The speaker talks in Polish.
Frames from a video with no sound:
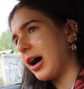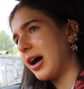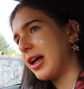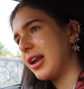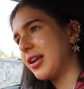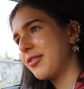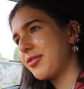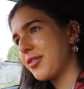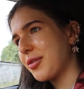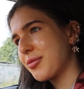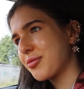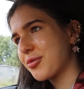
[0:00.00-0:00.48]

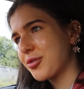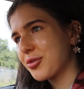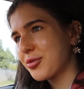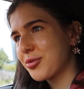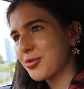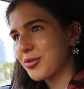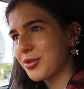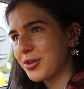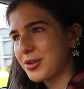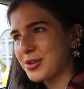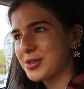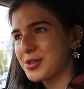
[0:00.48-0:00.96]
ale wiem, że
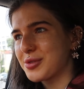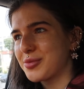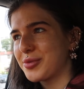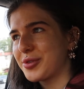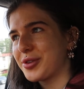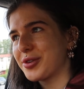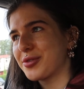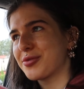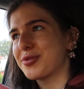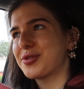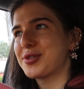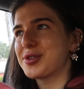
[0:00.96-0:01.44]
dużo osób
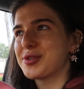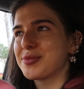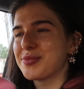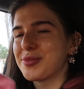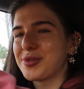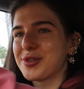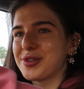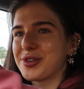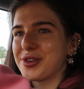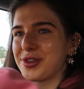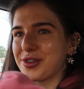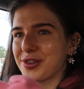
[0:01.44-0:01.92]
się już
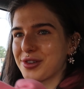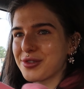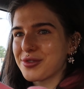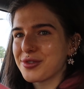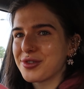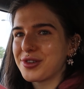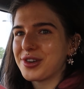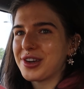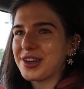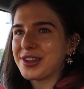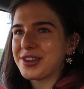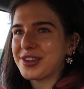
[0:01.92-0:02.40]
smuci, że
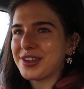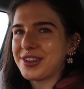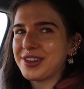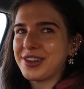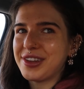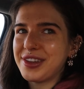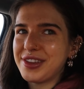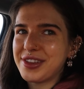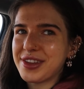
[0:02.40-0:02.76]
już jesień